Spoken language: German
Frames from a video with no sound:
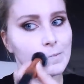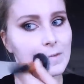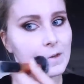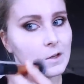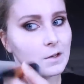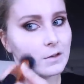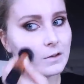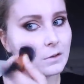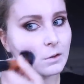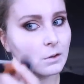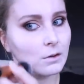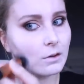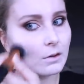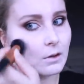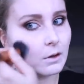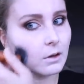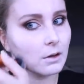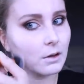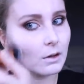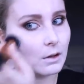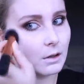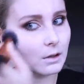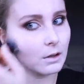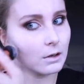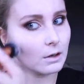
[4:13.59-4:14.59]
Das,
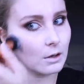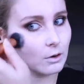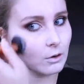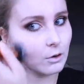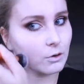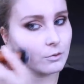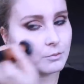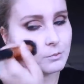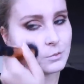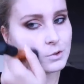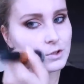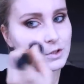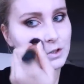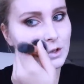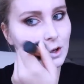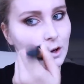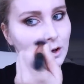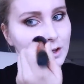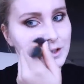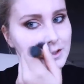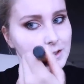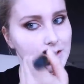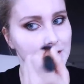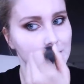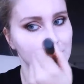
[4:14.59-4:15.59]
äh, darauf müssen die
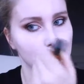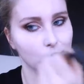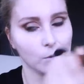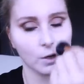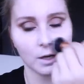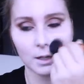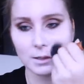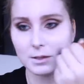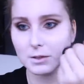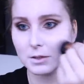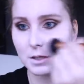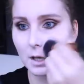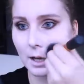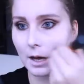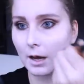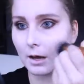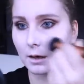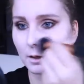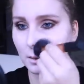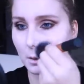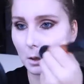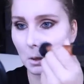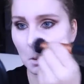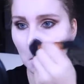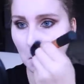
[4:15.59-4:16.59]
Aussies immer ganz sehr
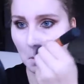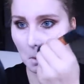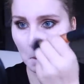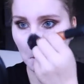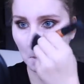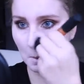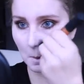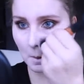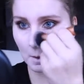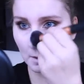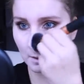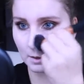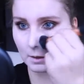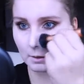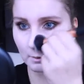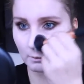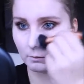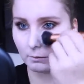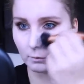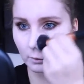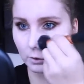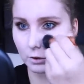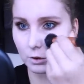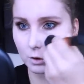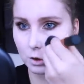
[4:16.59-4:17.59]
achten.
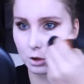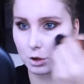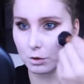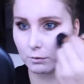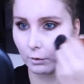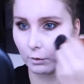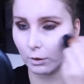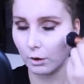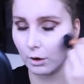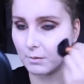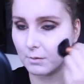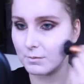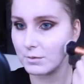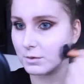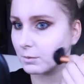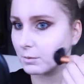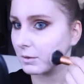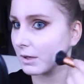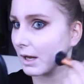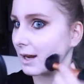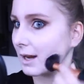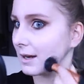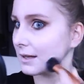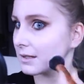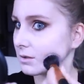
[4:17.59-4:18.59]
Es wird nicht verkommen, es
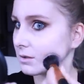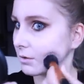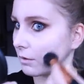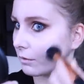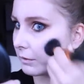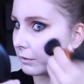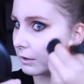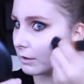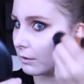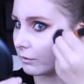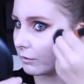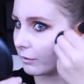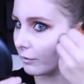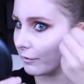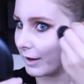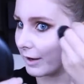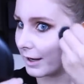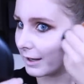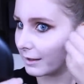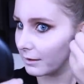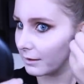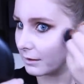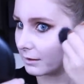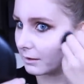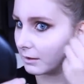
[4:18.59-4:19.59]
wird alles noch
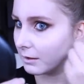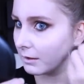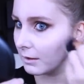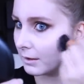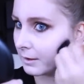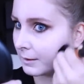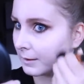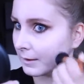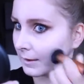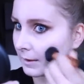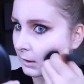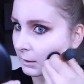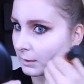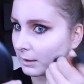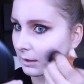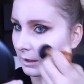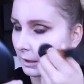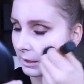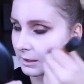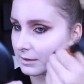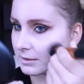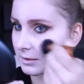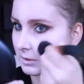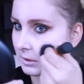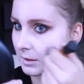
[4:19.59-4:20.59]
wiederverwertet. Den
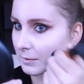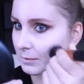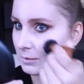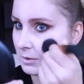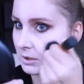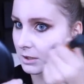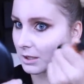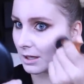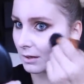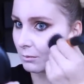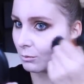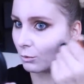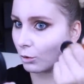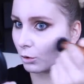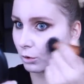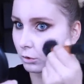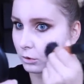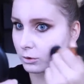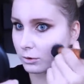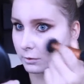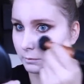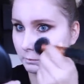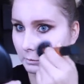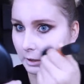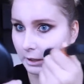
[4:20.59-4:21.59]
Rest gibt es dann morgen
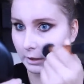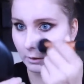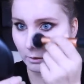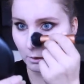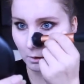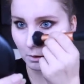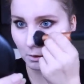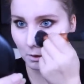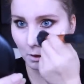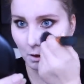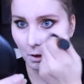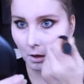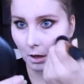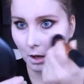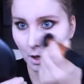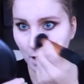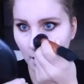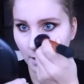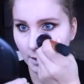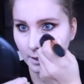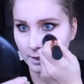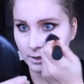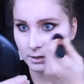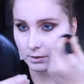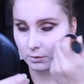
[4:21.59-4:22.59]
zum Mittag.
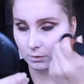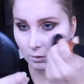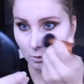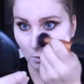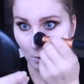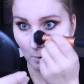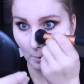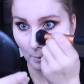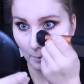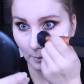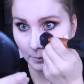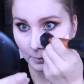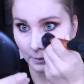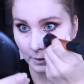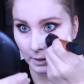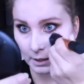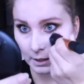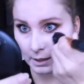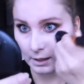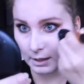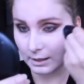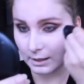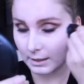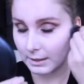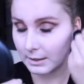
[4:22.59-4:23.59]
So,
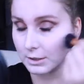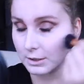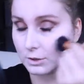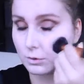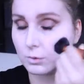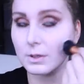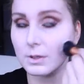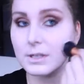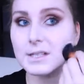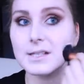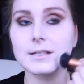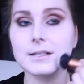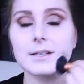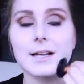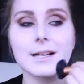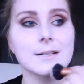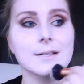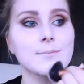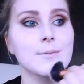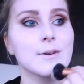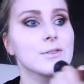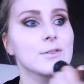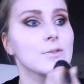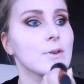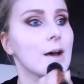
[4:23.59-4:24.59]
äh, ich tue das jetzt
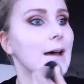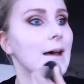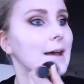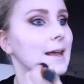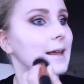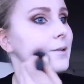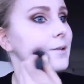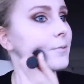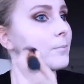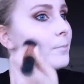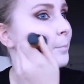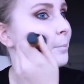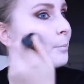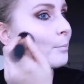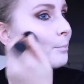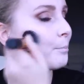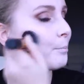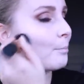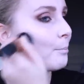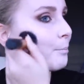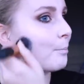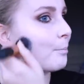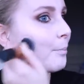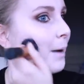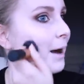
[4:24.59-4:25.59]
erstmal so
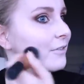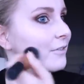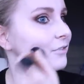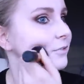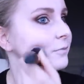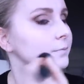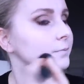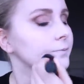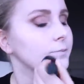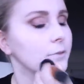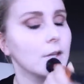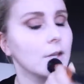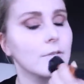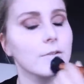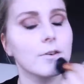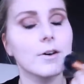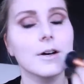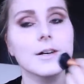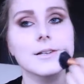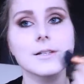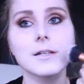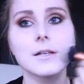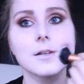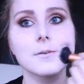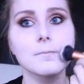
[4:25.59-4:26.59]
einbuffen
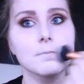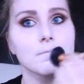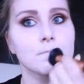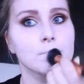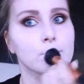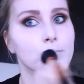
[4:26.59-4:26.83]
quasi.